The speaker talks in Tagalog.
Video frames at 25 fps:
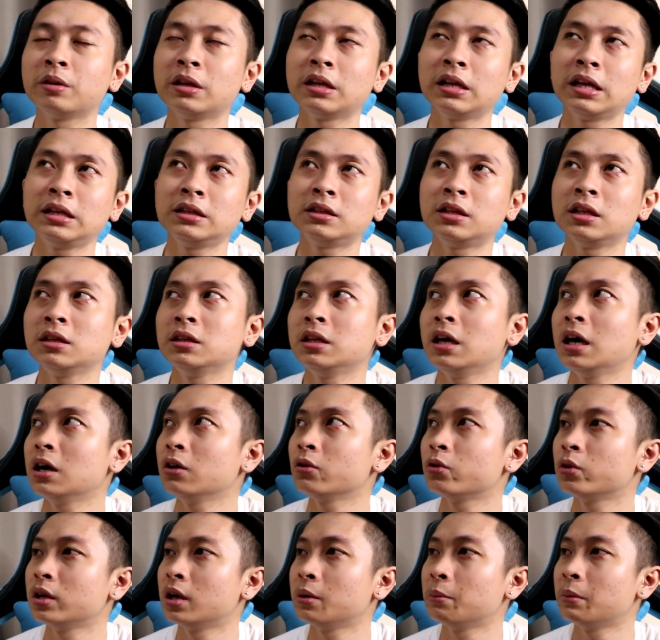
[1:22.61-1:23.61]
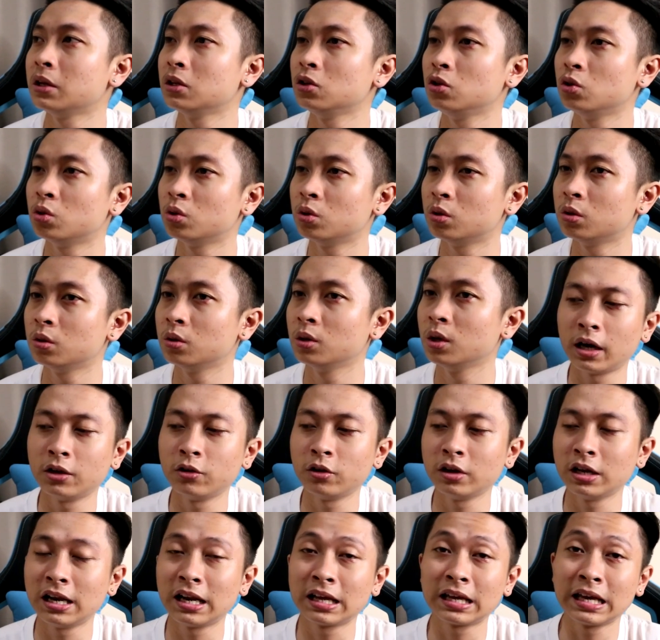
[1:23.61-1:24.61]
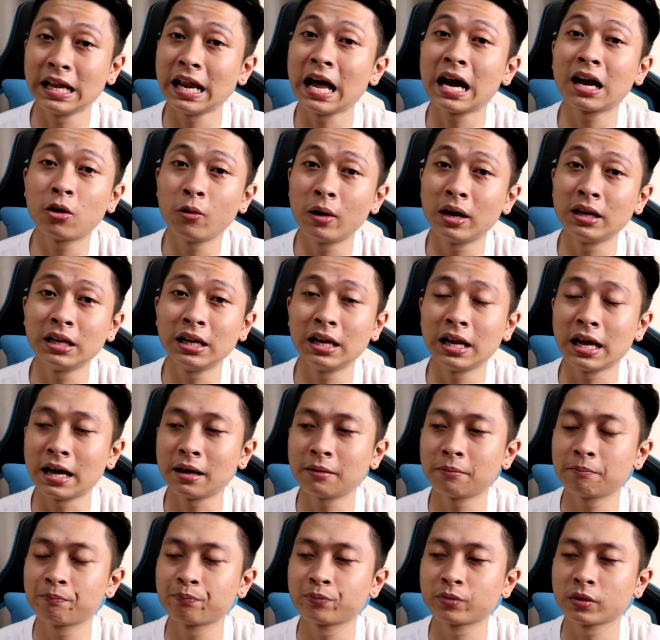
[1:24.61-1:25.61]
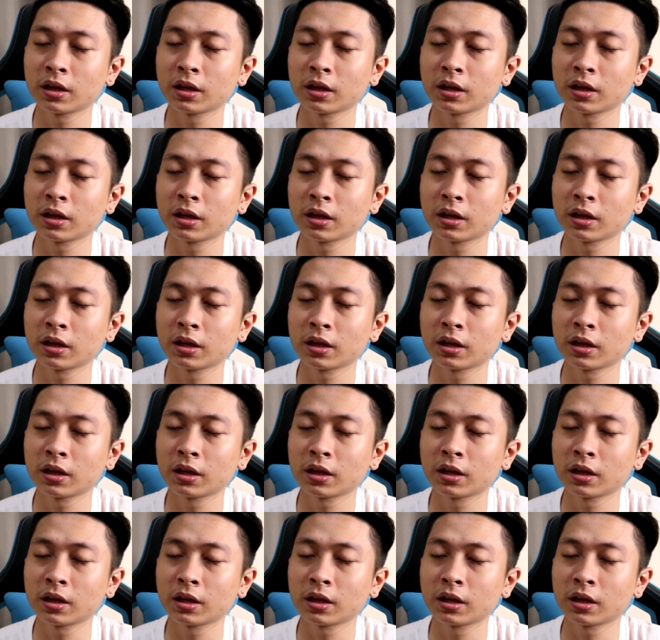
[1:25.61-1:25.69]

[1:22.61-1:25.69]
Naiintindihan ko naman yung ano nila, ginagawa nila.